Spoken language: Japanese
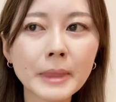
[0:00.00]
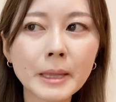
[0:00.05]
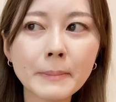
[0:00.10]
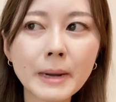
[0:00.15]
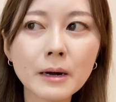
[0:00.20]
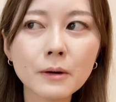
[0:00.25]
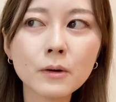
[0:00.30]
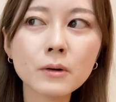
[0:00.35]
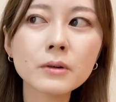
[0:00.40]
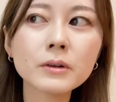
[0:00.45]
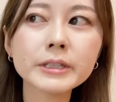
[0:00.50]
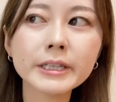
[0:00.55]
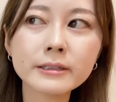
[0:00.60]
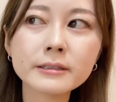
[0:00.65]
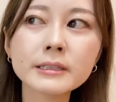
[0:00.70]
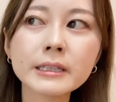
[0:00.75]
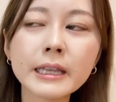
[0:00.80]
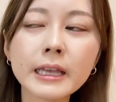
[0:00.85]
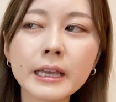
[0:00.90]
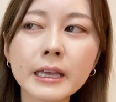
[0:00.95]
まあ、今後で
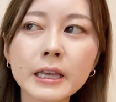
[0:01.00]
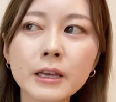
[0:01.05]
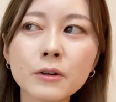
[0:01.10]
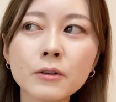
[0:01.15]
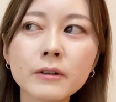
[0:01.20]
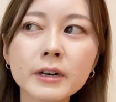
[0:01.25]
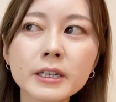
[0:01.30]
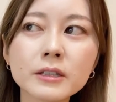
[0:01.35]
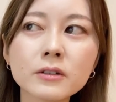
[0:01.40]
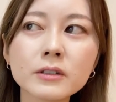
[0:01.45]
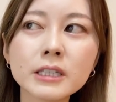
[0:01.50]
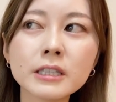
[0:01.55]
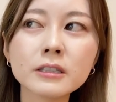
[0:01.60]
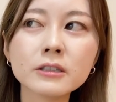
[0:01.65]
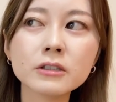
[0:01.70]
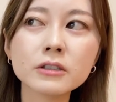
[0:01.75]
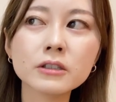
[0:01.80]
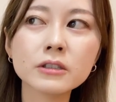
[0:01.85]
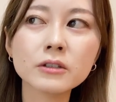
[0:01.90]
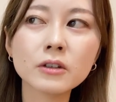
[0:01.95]
すね、えー、
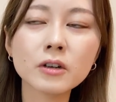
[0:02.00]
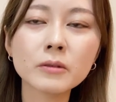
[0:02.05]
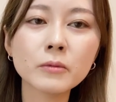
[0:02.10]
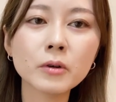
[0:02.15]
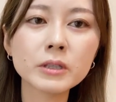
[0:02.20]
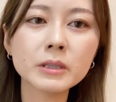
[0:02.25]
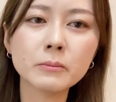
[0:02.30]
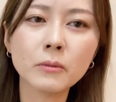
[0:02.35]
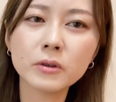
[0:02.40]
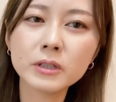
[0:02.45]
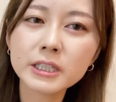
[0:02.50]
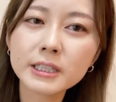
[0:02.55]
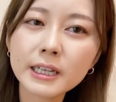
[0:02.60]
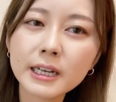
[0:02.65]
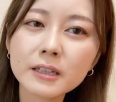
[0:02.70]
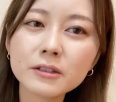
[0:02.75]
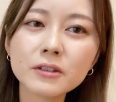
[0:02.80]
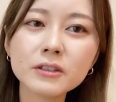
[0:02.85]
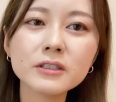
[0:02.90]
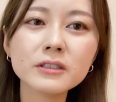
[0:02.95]
ホワイトニングの
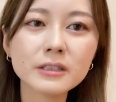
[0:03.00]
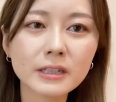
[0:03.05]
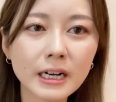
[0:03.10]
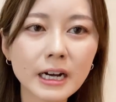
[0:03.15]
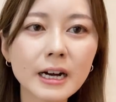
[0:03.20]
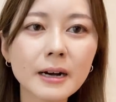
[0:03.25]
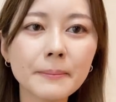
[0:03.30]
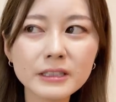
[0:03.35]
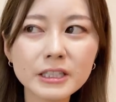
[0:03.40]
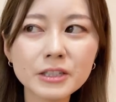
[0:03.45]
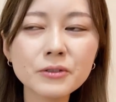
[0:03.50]
モニターというか、